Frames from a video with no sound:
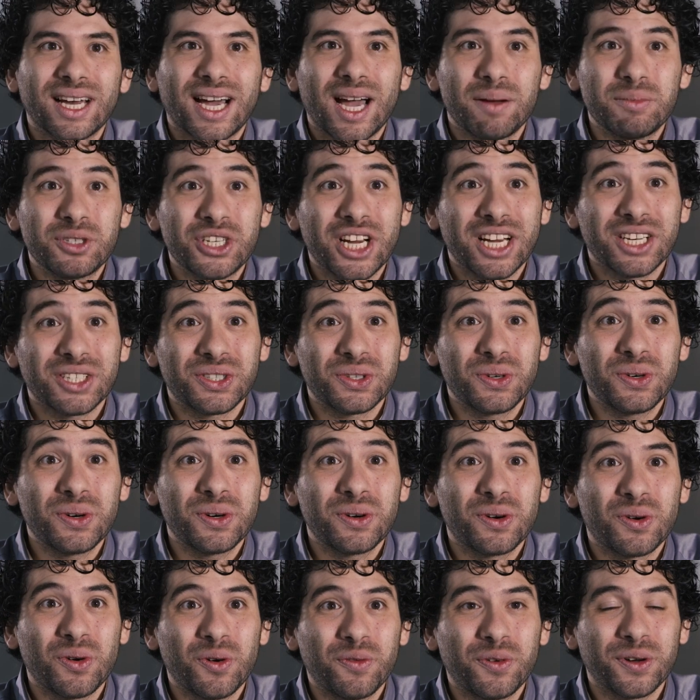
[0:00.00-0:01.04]
Ram
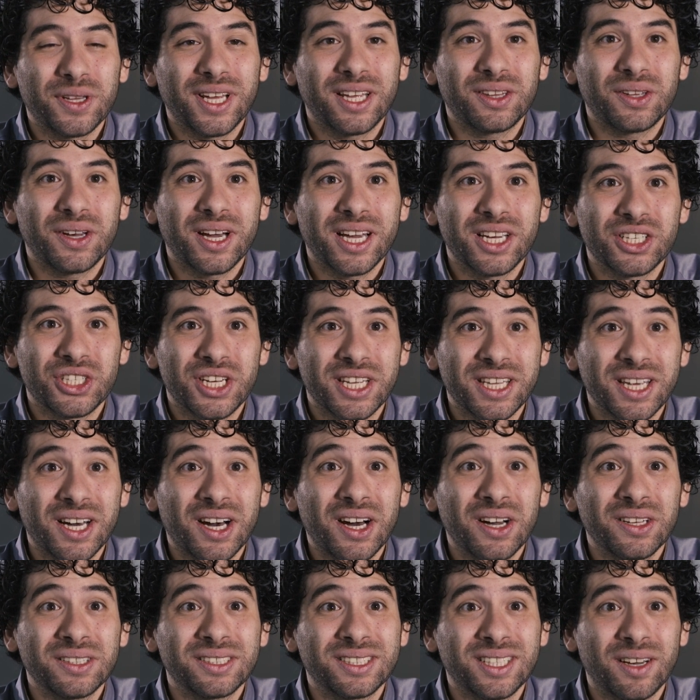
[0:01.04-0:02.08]
Jarjour, cofondateur
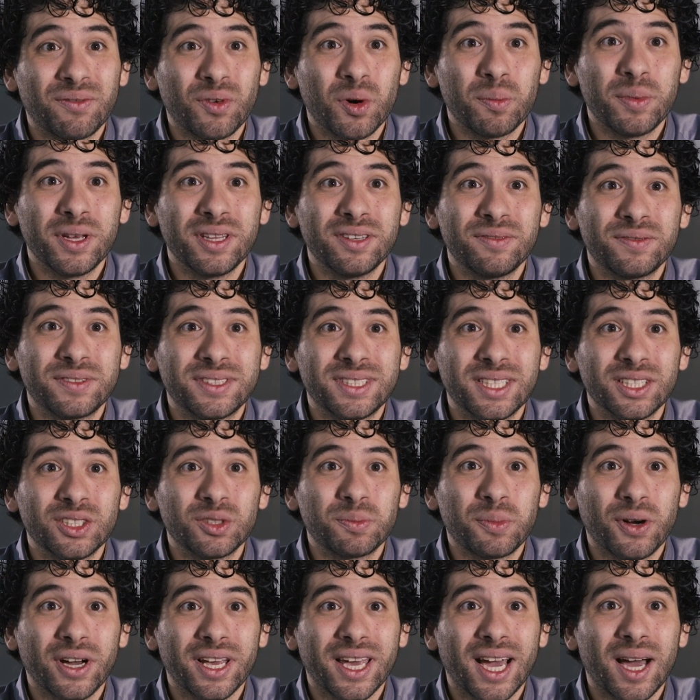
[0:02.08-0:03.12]
ingénieur, nous avons bénéficié
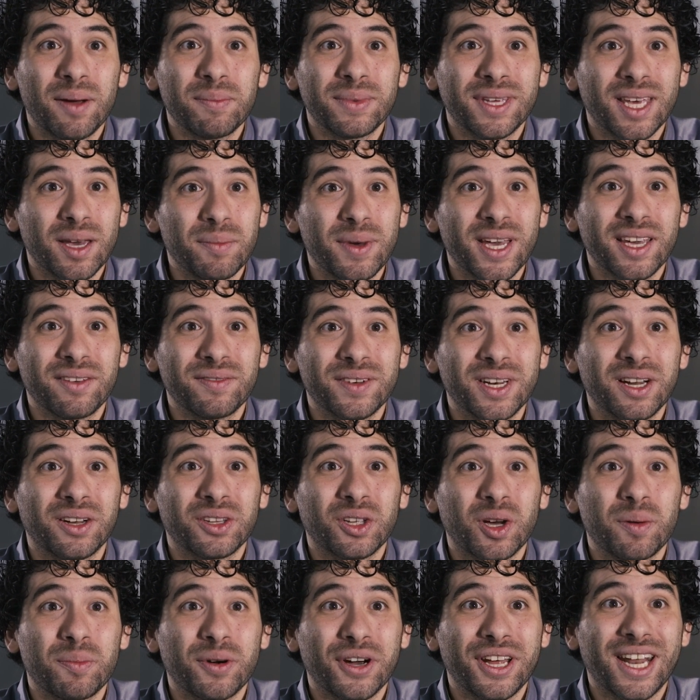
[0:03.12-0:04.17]
du programme Québec Ville
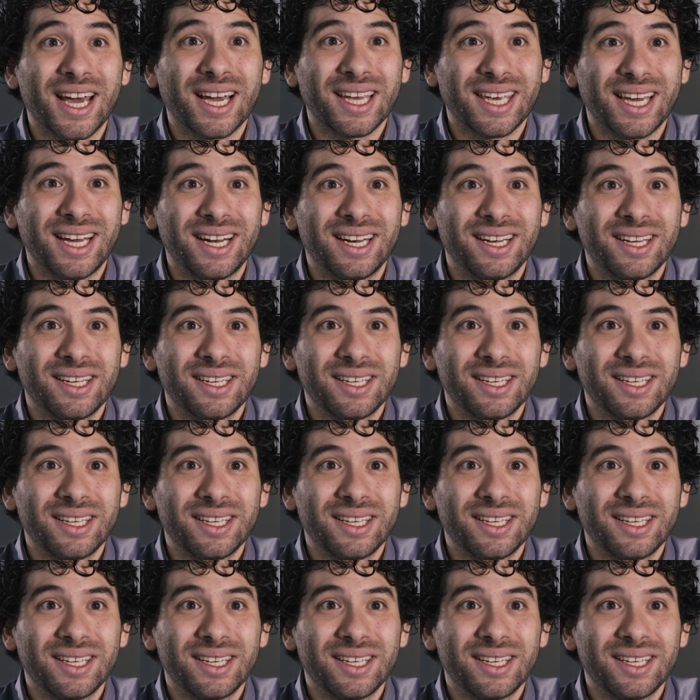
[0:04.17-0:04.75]
entrepreneuriale.